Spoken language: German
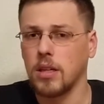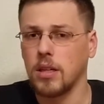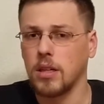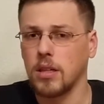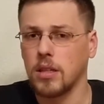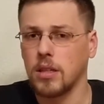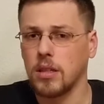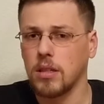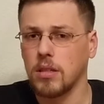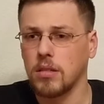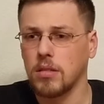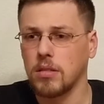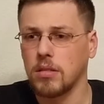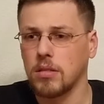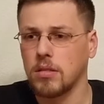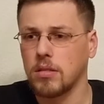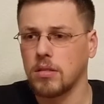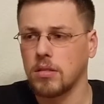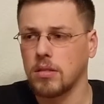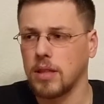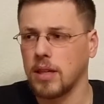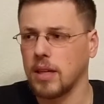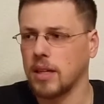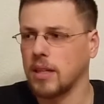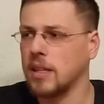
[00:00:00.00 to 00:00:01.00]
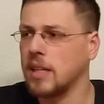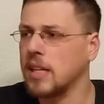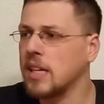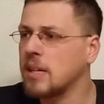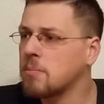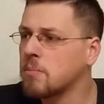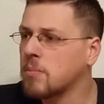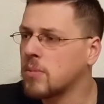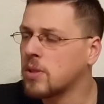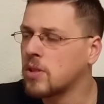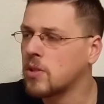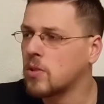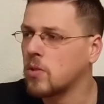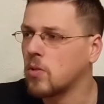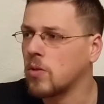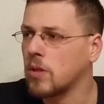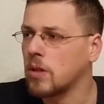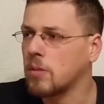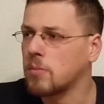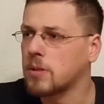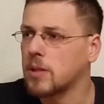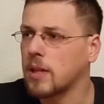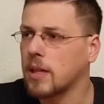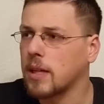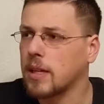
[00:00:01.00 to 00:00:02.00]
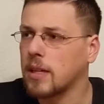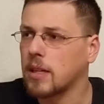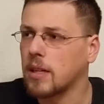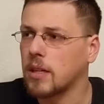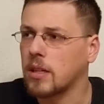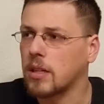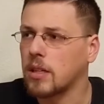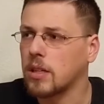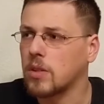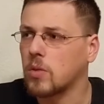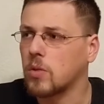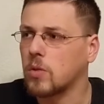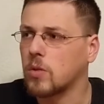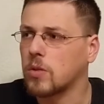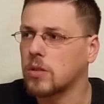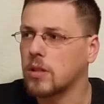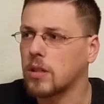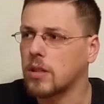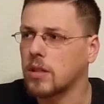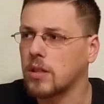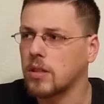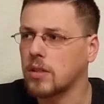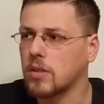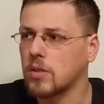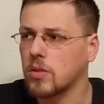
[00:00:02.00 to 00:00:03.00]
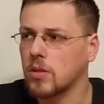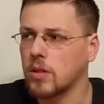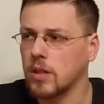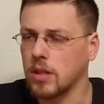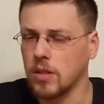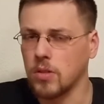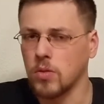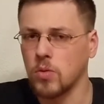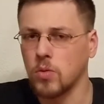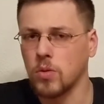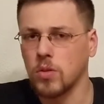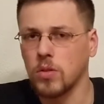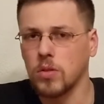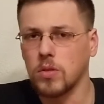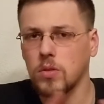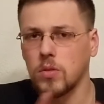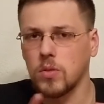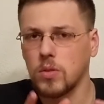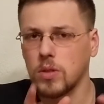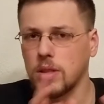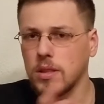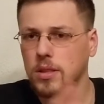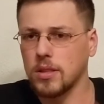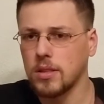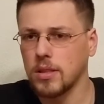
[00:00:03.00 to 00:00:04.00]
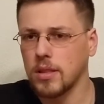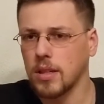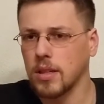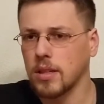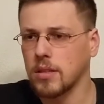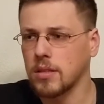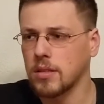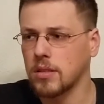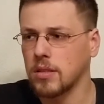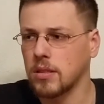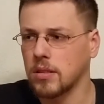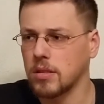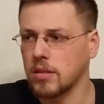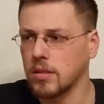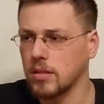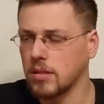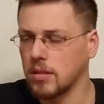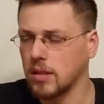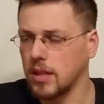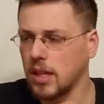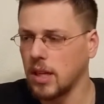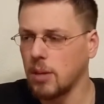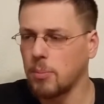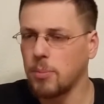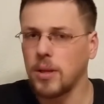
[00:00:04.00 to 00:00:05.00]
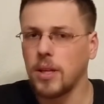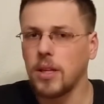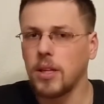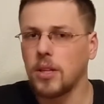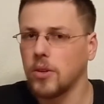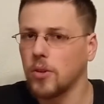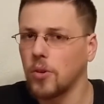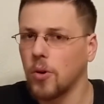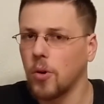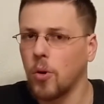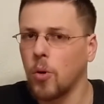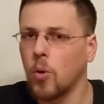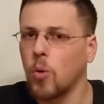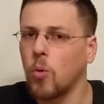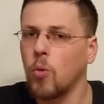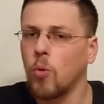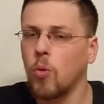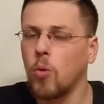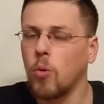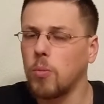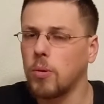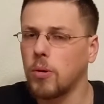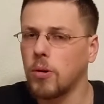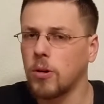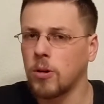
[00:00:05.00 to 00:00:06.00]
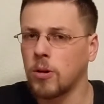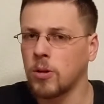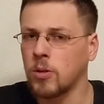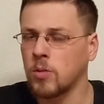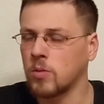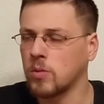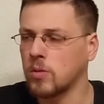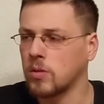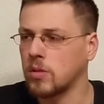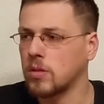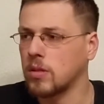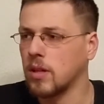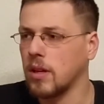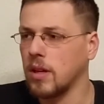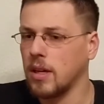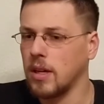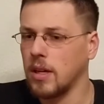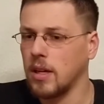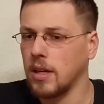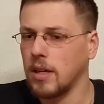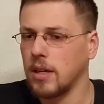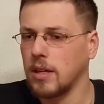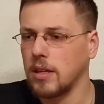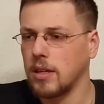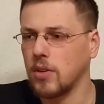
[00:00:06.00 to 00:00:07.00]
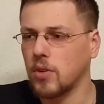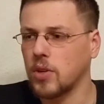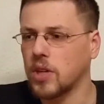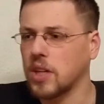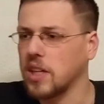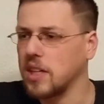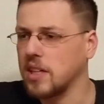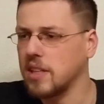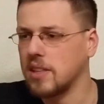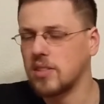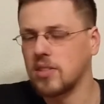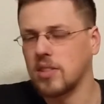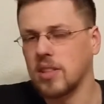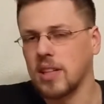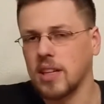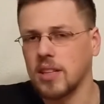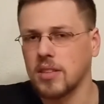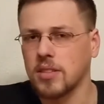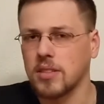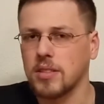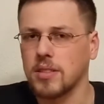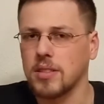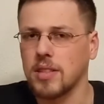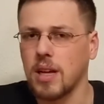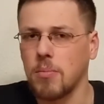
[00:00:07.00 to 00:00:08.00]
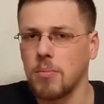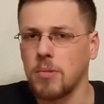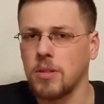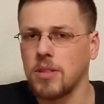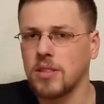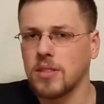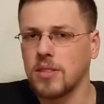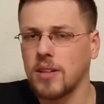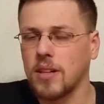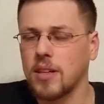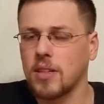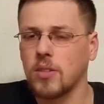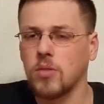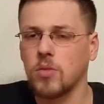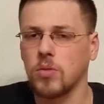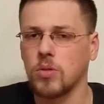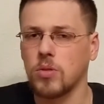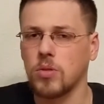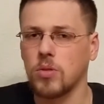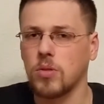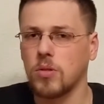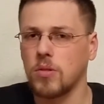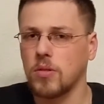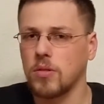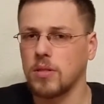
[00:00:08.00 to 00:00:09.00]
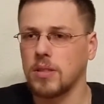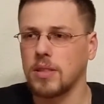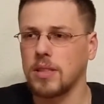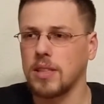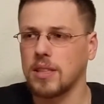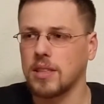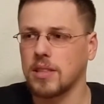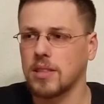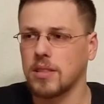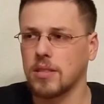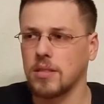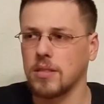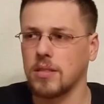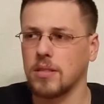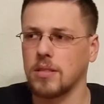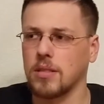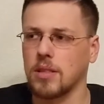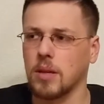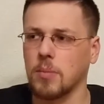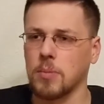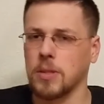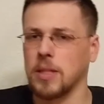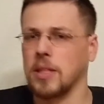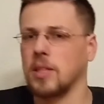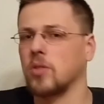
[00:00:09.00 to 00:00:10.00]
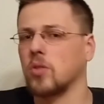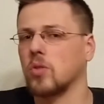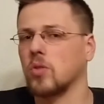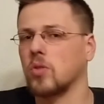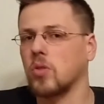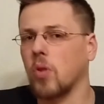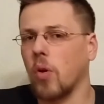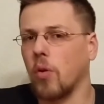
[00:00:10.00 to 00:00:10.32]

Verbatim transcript: äh, ja, Nebenmissionen gibt es eigentlich gar nicht großartig, sondern eher nur so diese ganzen Gebiete erobern und ja, okay, diese ganzen Sammelsachen und so, die jetzt, sag mir nicht so